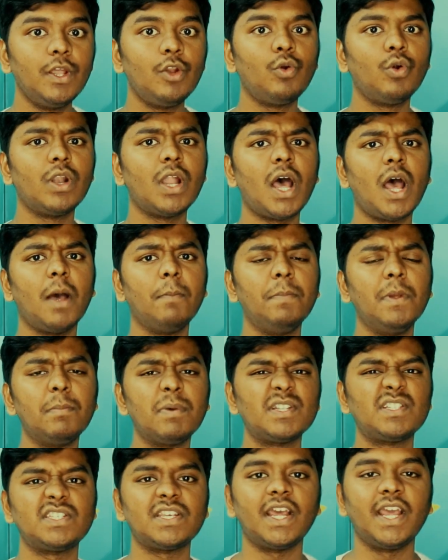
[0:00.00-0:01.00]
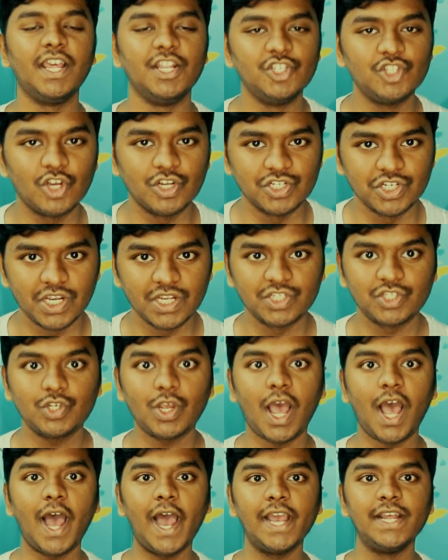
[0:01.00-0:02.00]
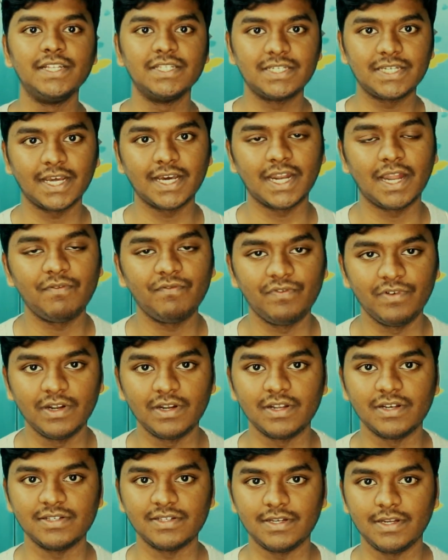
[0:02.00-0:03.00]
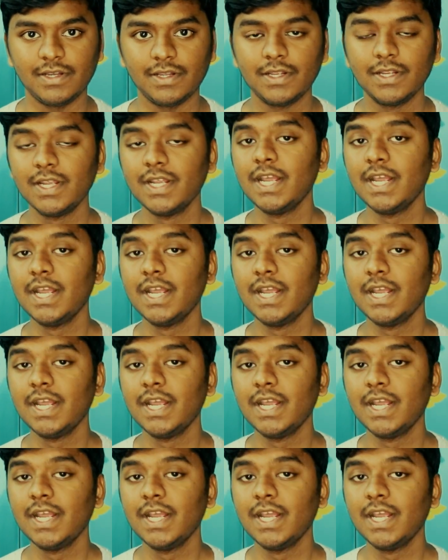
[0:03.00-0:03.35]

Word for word: మీరు కూడా బీభత్సంగా ఎంజాయ్ చేయొచ్చు ఆ ఇన్స్టాగ్రామ్ ఫిల్టర్స్ని